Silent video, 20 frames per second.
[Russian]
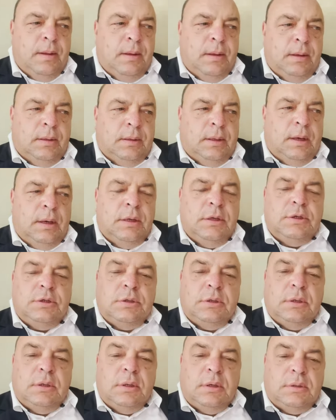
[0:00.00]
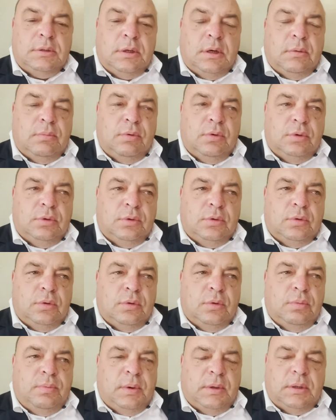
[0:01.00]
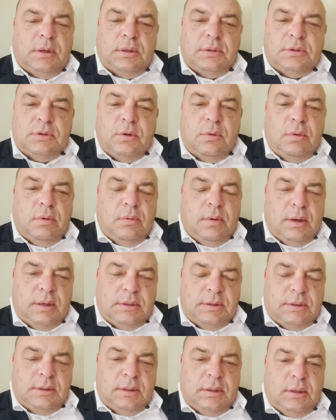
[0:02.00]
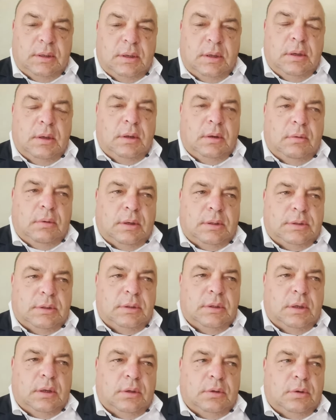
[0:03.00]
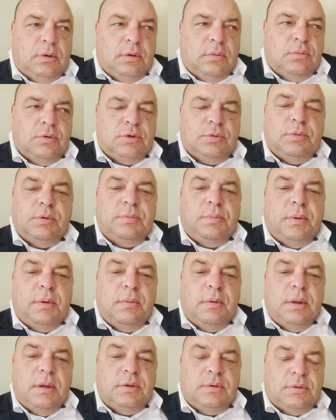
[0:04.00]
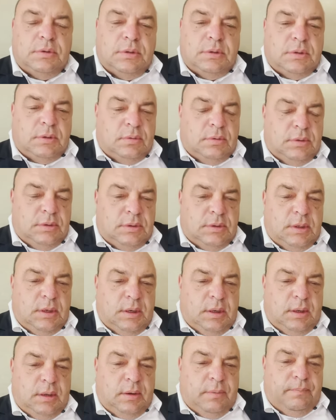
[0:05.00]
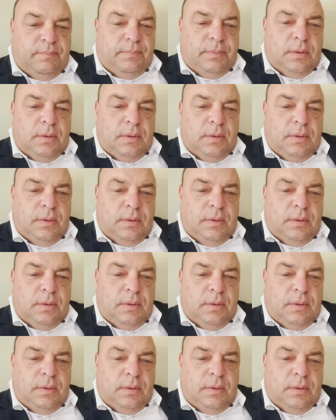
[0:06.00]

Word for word: наличие и разработку подростковой вакцины, вакцину, которая может быть применять у детского населения.